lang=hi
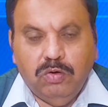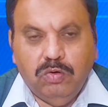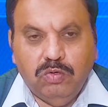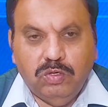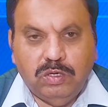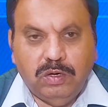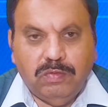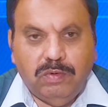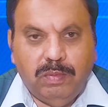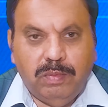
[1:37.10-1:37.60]

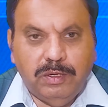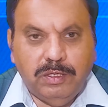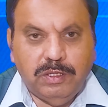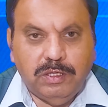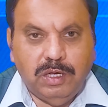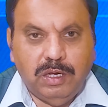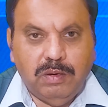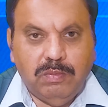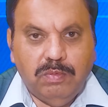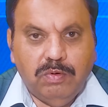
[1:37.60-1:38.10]
उनसे
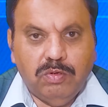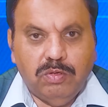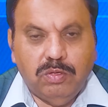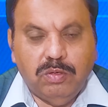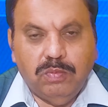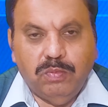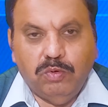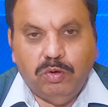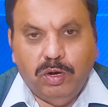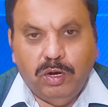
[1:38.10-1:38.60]
वाबस्त हैं
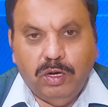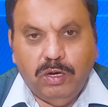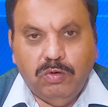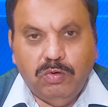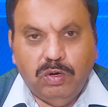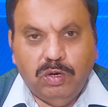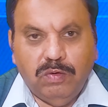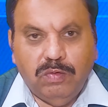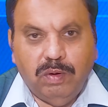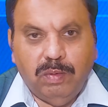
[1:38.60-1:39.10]
बहुत पुरानी
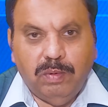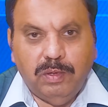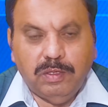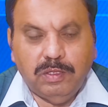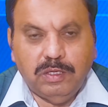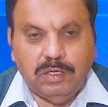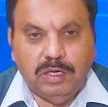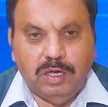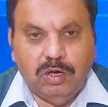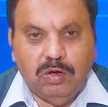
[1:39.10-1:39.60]
उनकी
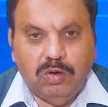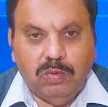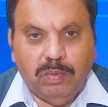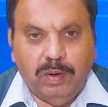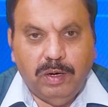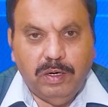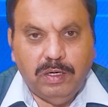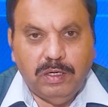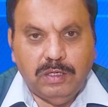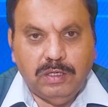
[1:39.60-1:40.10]
वाबस्तगी है और
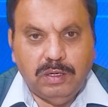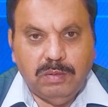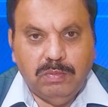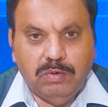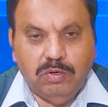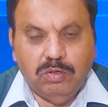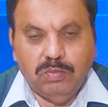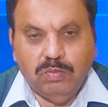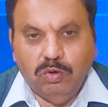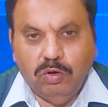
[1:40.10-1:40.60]
पार्टी से
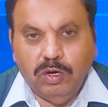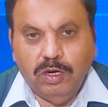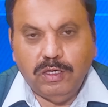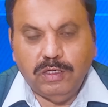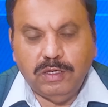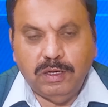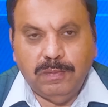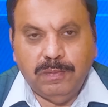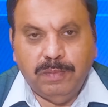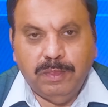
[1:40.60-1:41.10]
बहुत
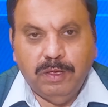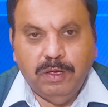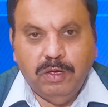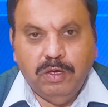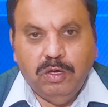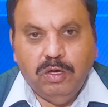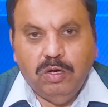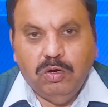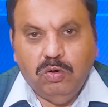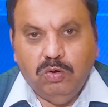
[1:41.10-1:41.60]
मुखलस हैं
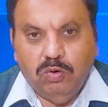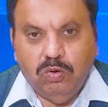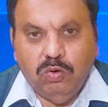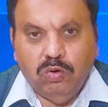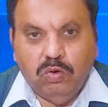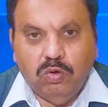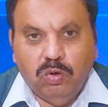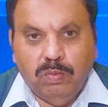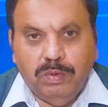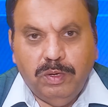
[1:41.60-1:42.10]
और
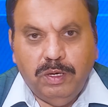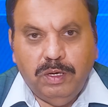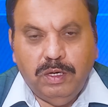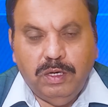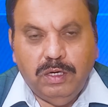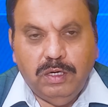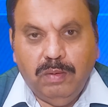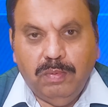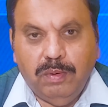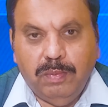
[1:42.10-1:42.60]
उनको भी
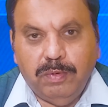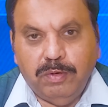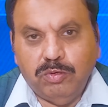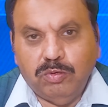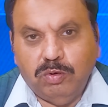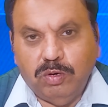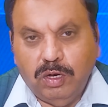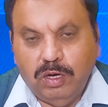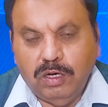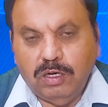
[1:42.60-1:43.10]
खैबर
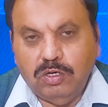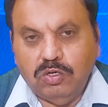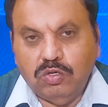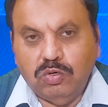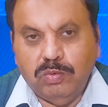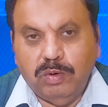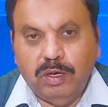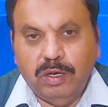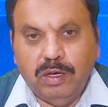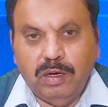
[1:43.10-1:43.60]
पख्तनख्वा की
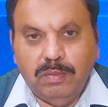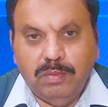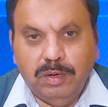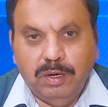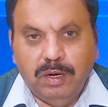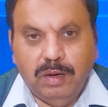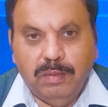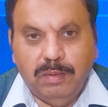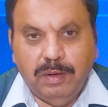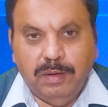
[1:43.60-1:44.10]
सूबाई
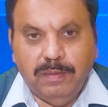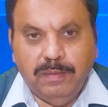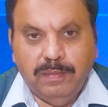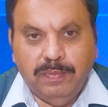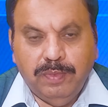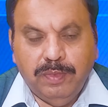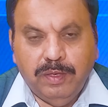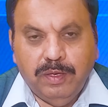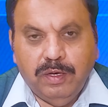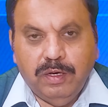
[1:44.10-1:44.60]
कबीना में
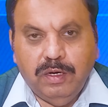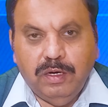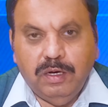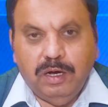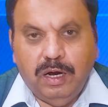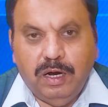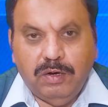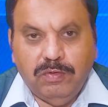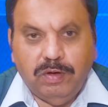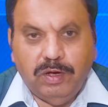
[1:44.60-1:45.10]

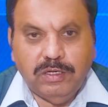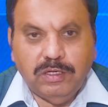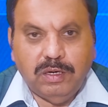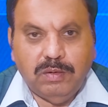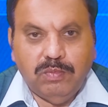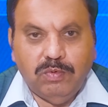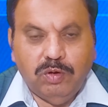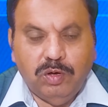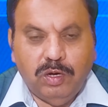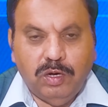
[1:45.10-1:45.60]
एडवाइज़र
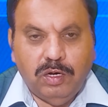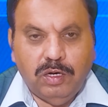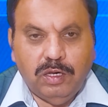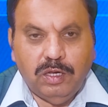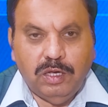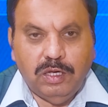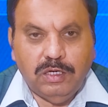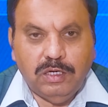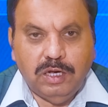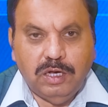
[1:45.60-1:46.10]
मुकर
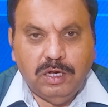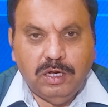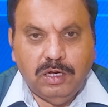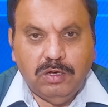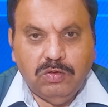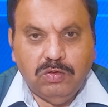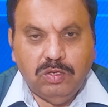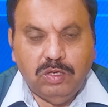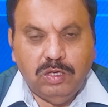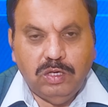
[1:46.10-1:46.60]
किया जाएगा
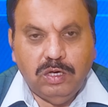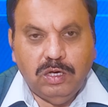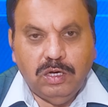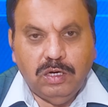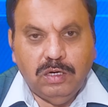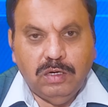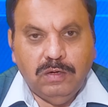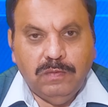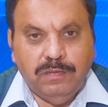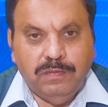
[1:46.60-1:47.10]
और दीगर